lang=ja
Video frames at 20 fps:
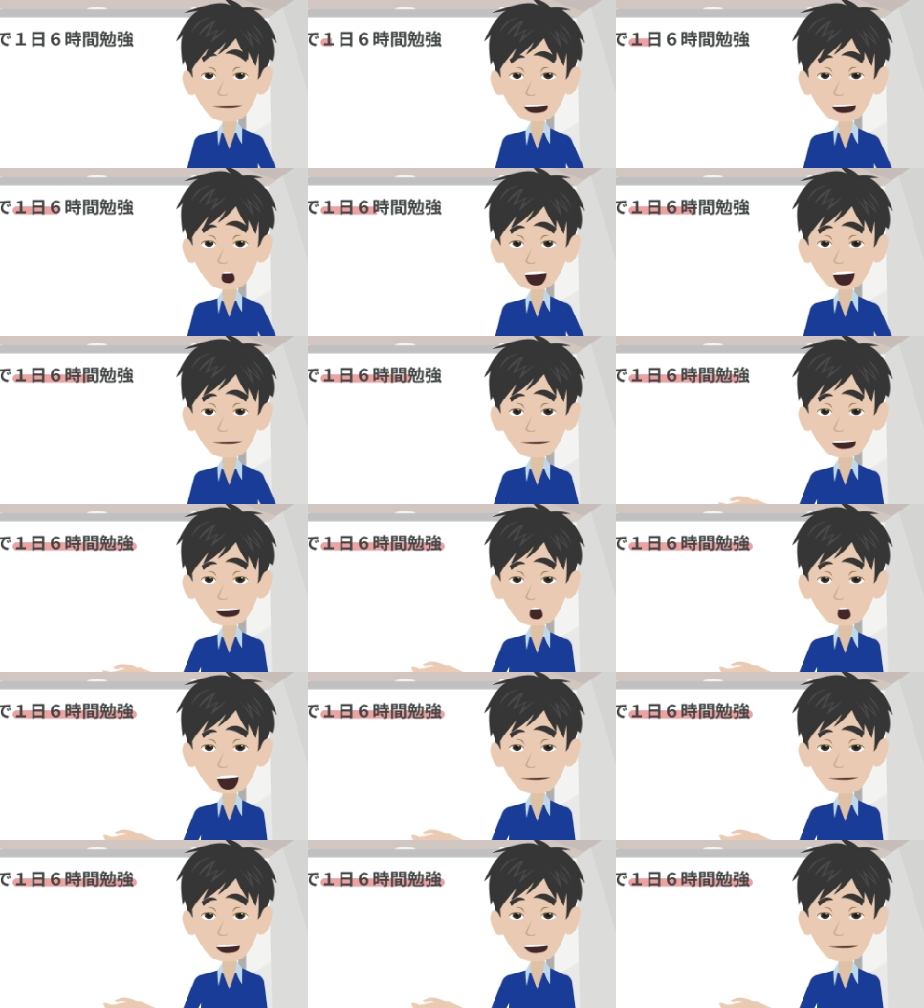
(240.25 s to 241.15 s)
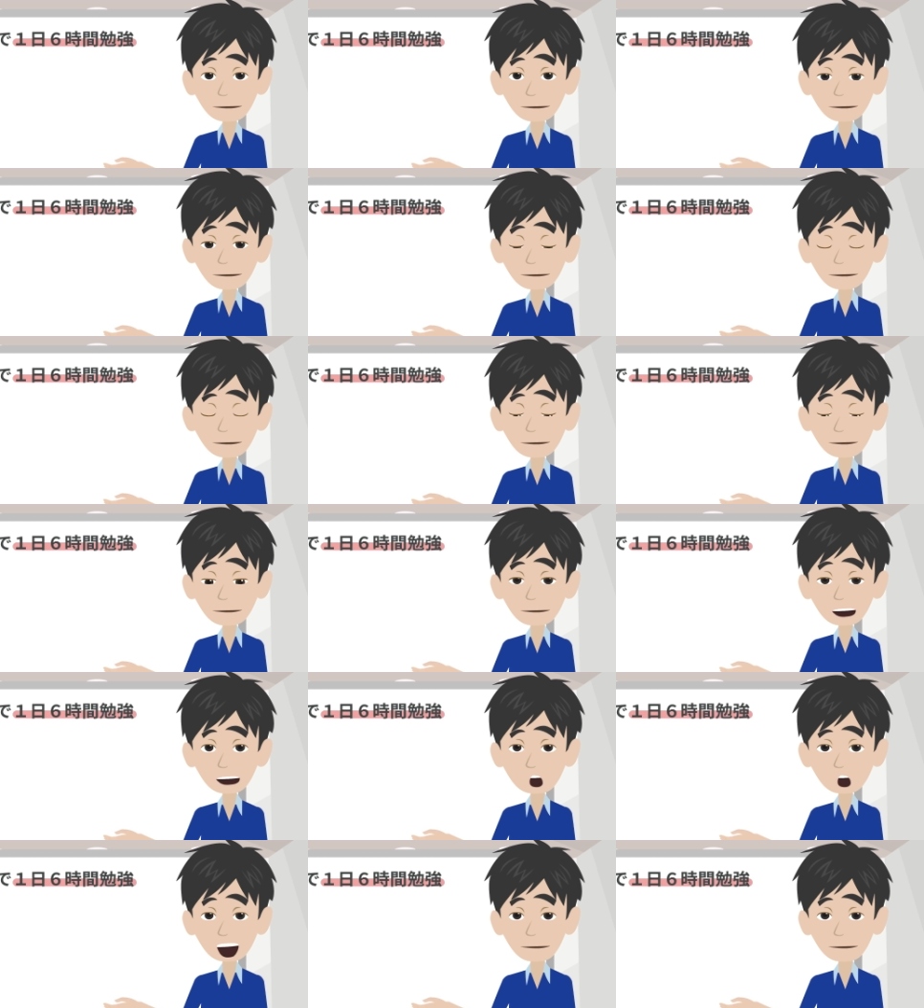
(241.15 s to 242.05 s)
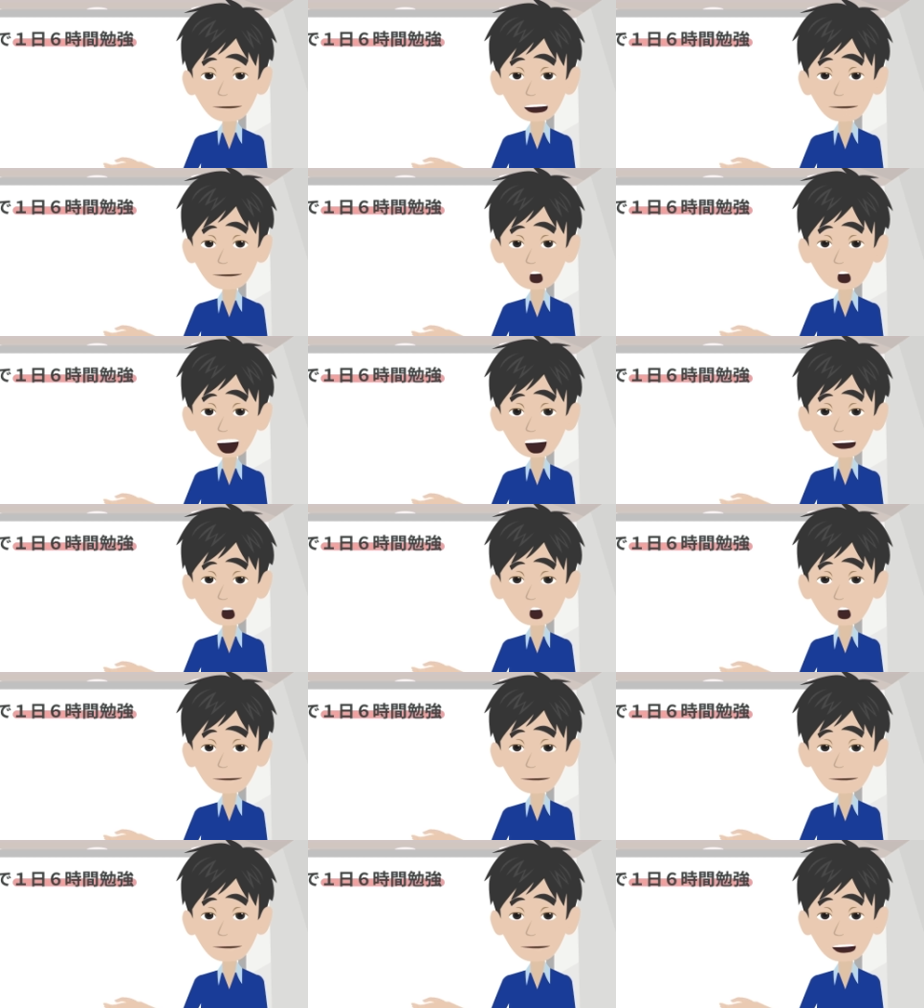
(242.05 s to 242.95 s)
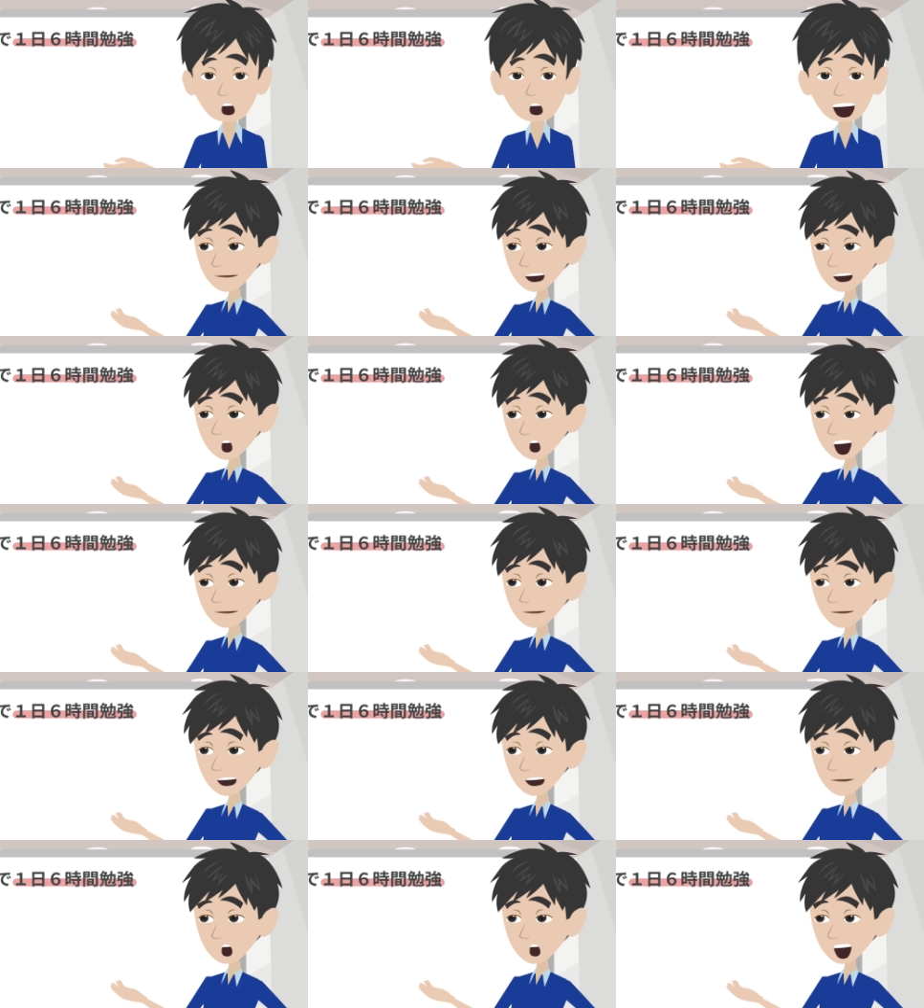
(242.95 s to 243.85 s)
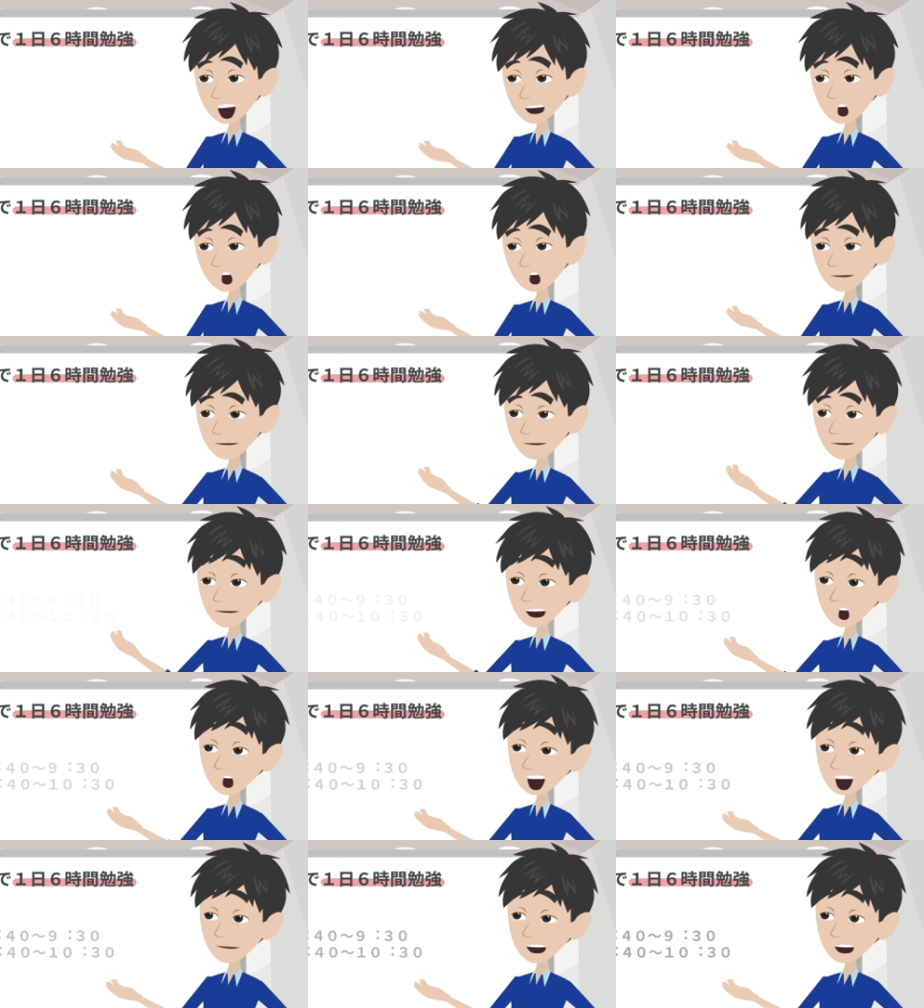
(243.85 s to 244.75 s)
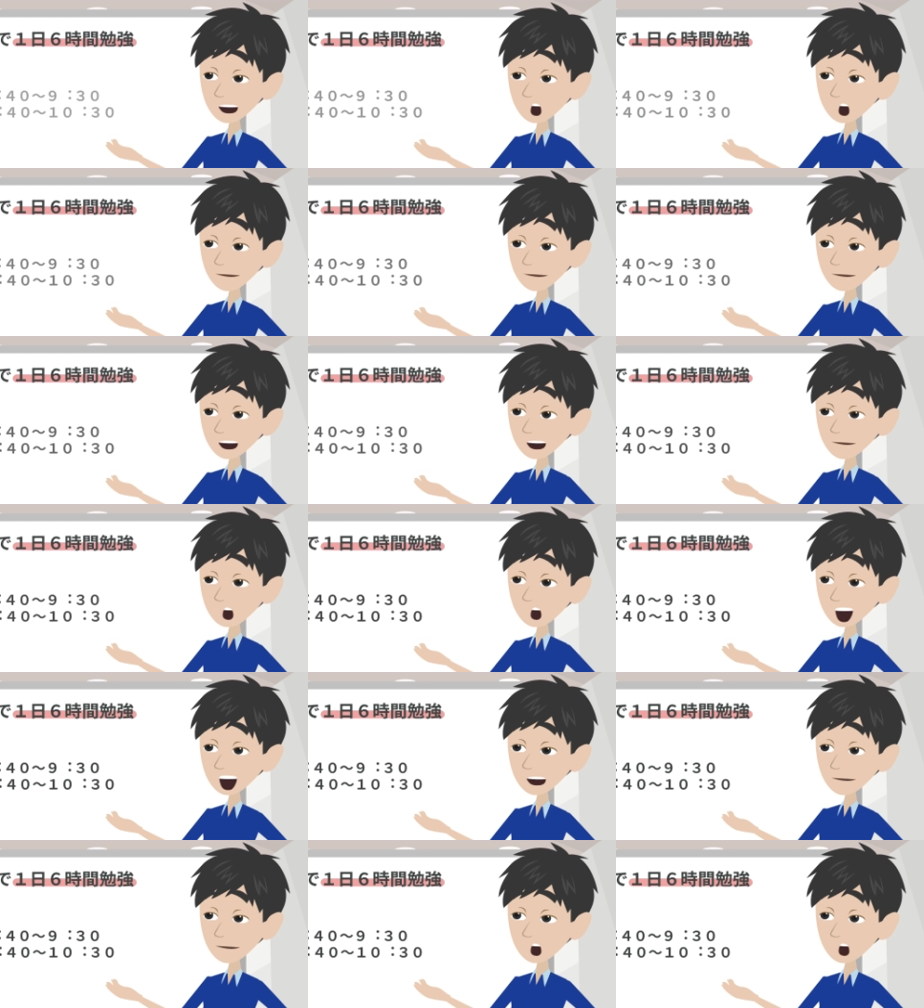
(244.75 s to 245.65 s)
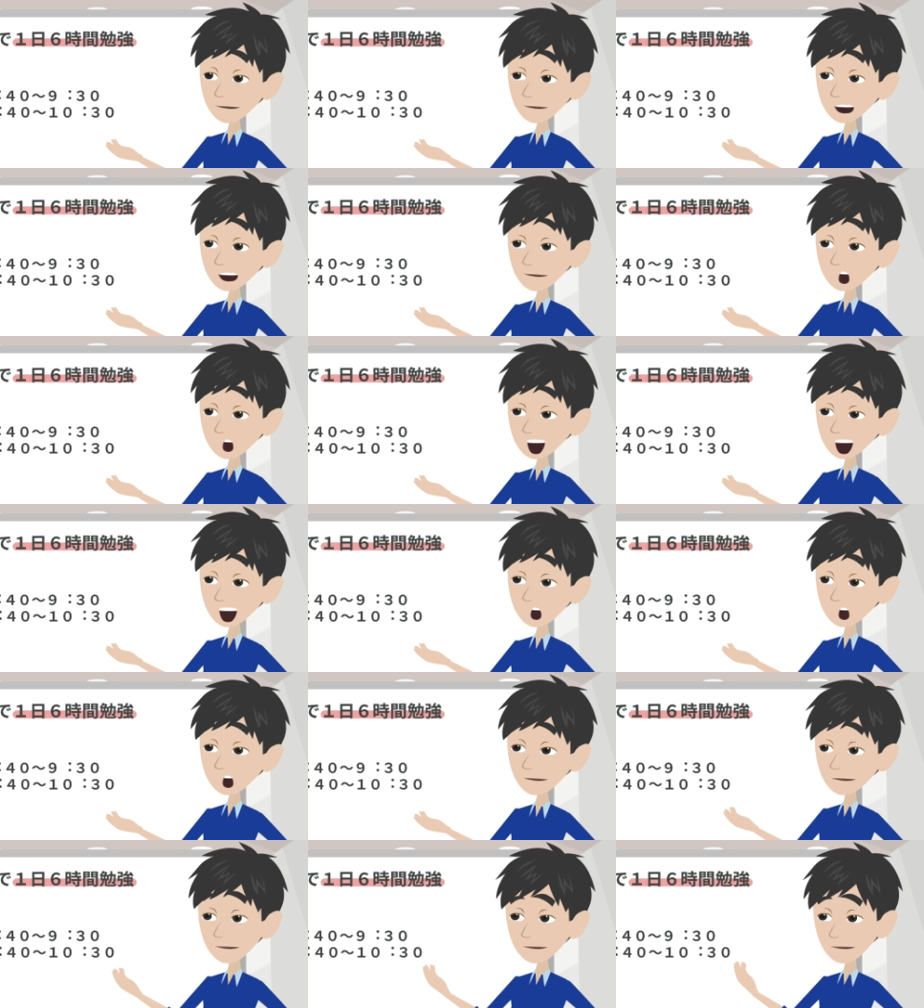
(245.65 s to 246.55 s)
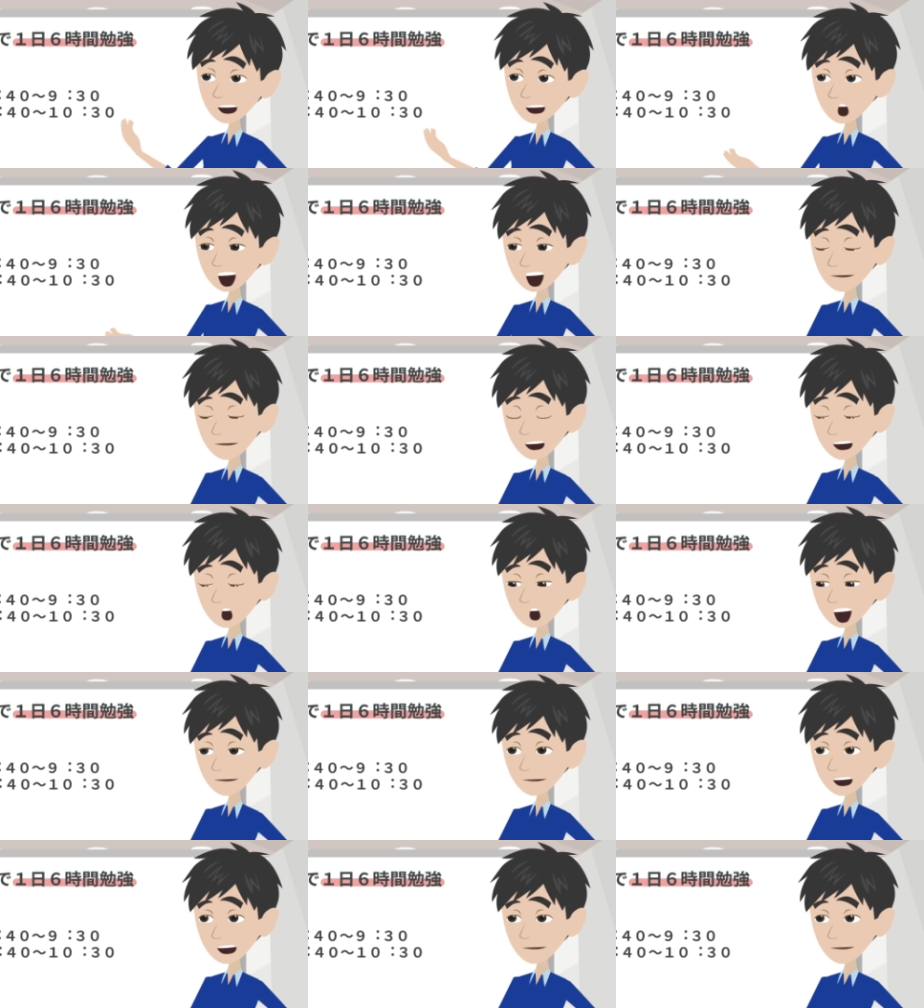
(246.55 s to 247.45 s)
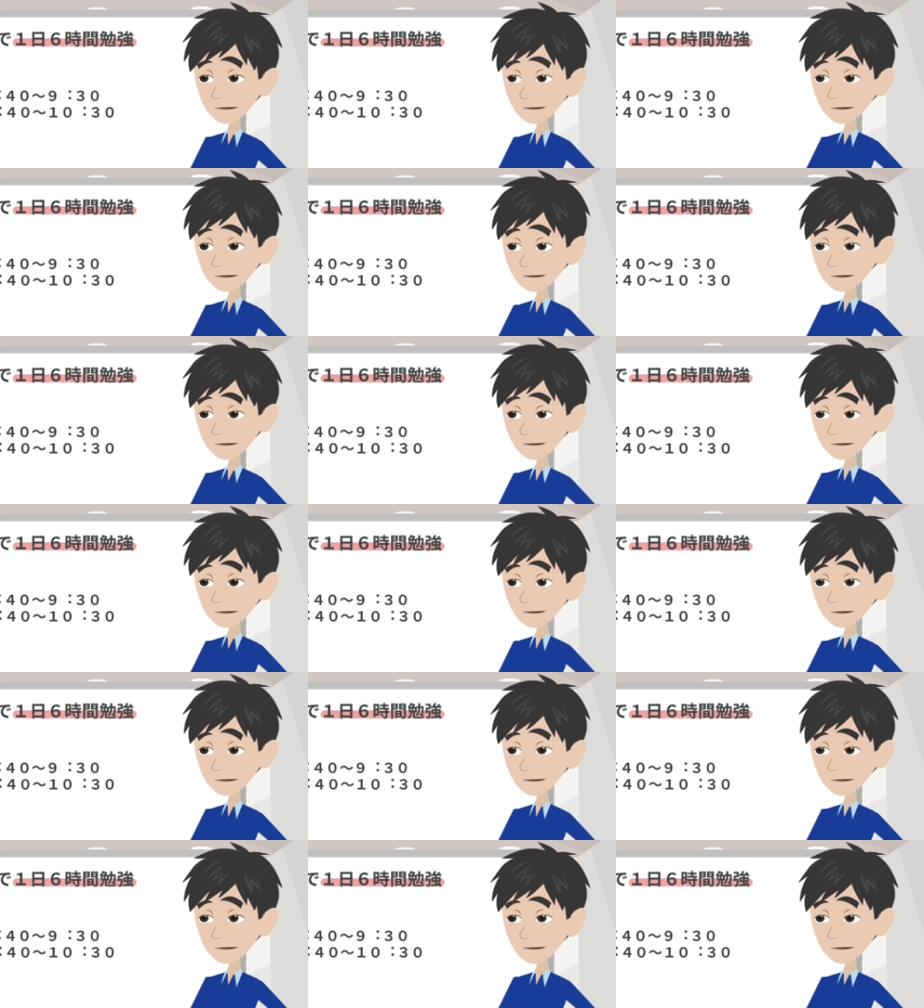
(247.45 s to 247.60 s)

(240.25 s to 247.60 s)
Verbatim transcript: 学校で1日6時間勉強してるでしょ例えば、1限が8時40分から9時半までで、